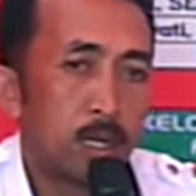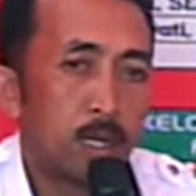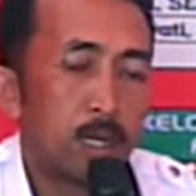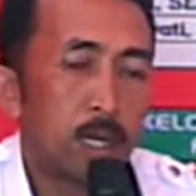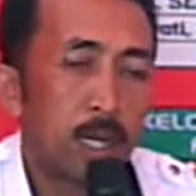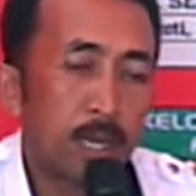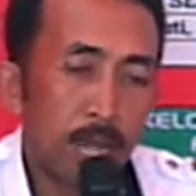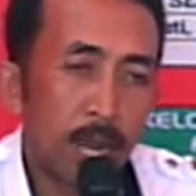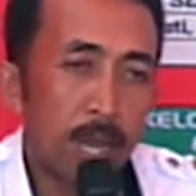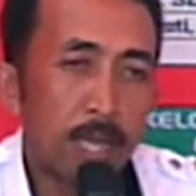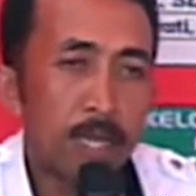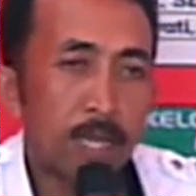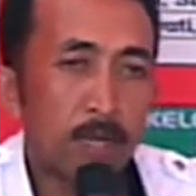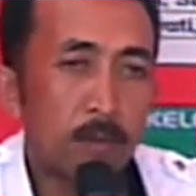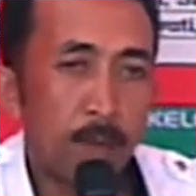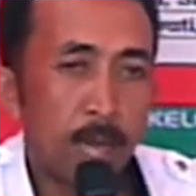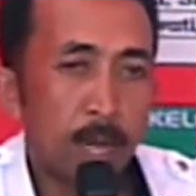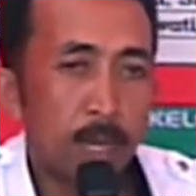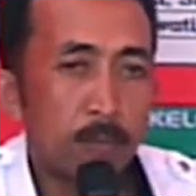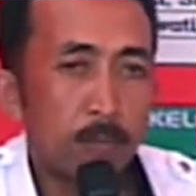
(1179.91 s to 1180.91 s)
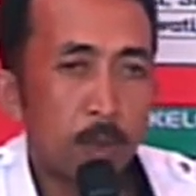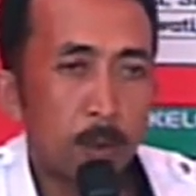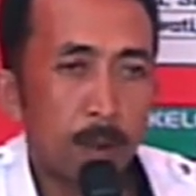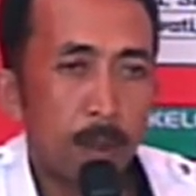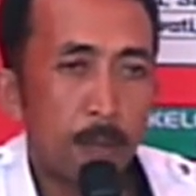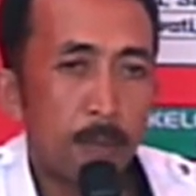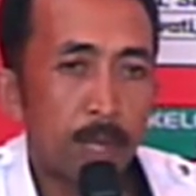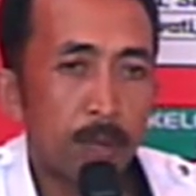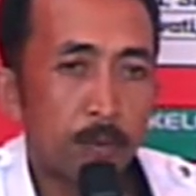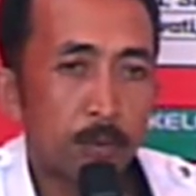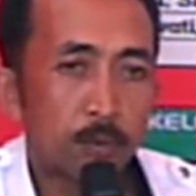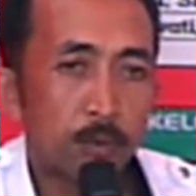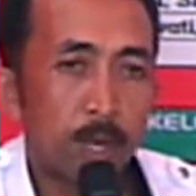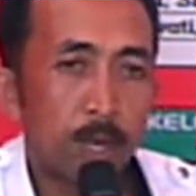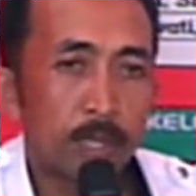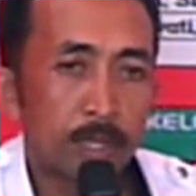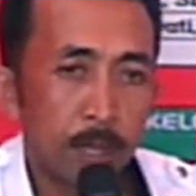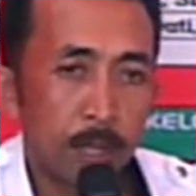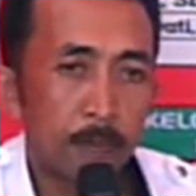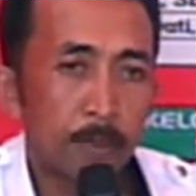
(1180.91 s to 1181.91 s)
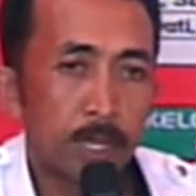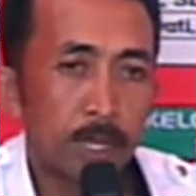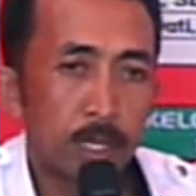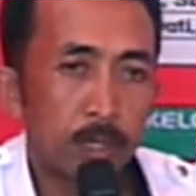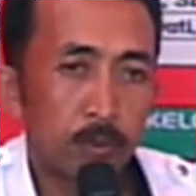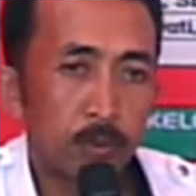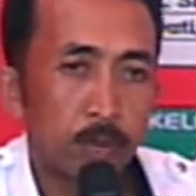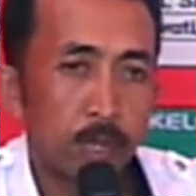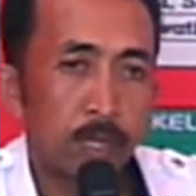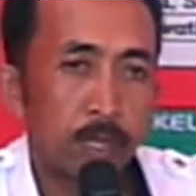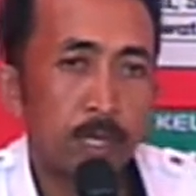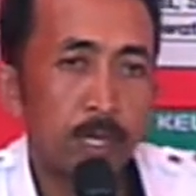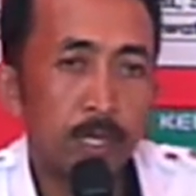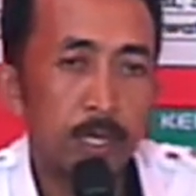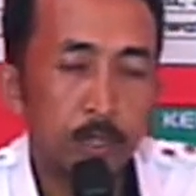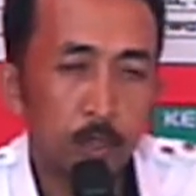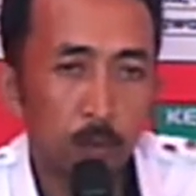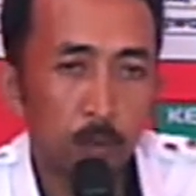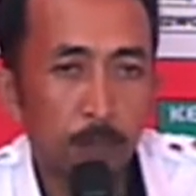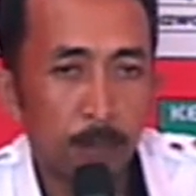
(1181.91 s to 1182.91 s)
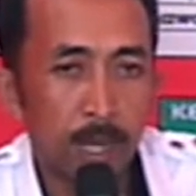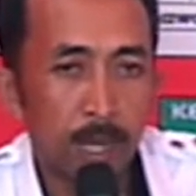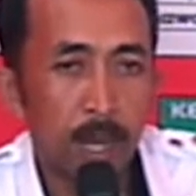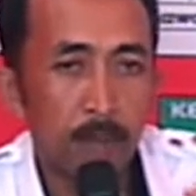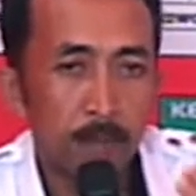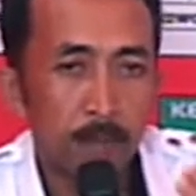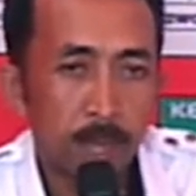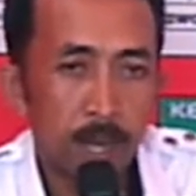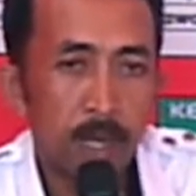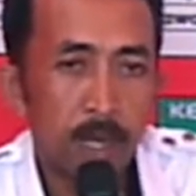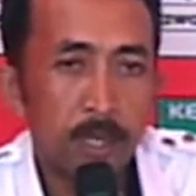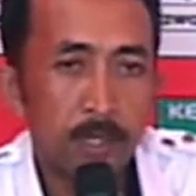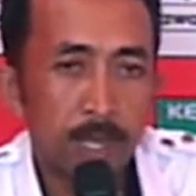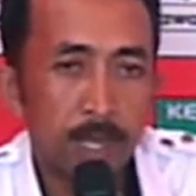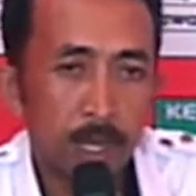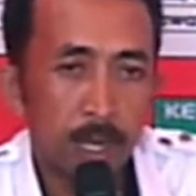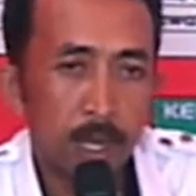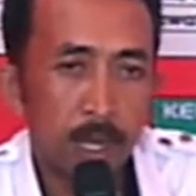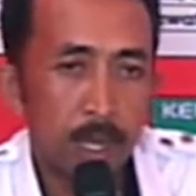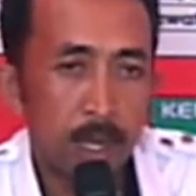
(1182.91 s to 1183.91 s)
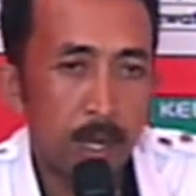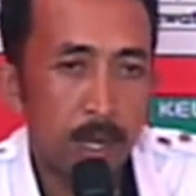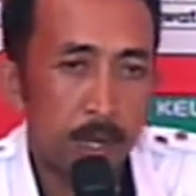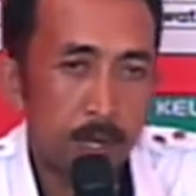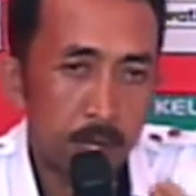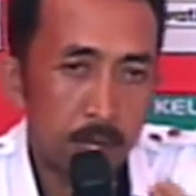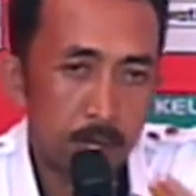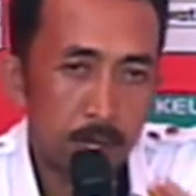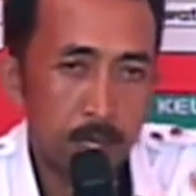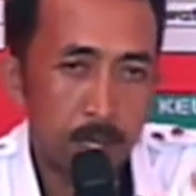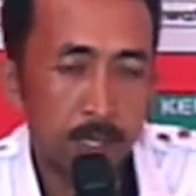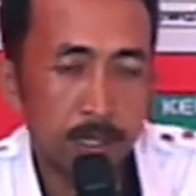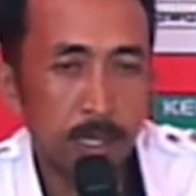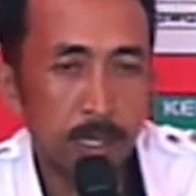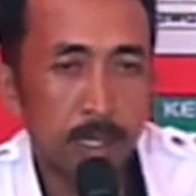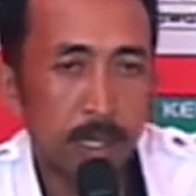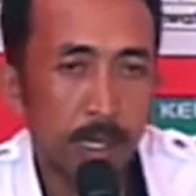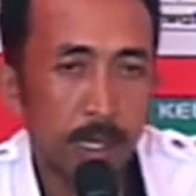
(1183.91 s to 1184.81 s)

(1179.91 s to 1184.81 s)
Kendalanya kemarin beberapa usulan tetapi ini sudah disurvei dan malah saya dengar uh, sendiri